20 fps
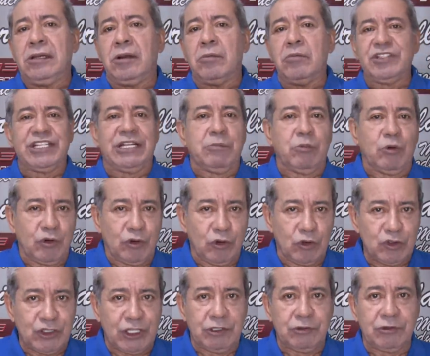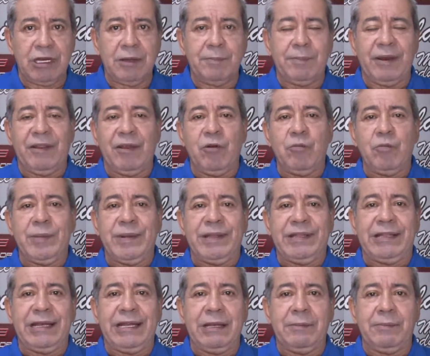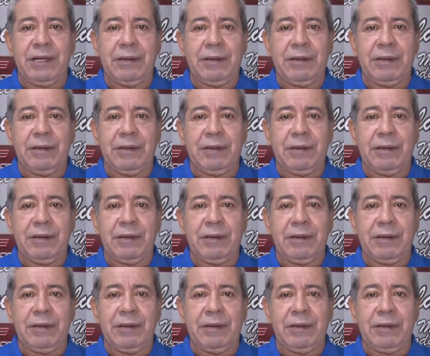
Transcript: como decía Albornoz que entró en la parte complementaria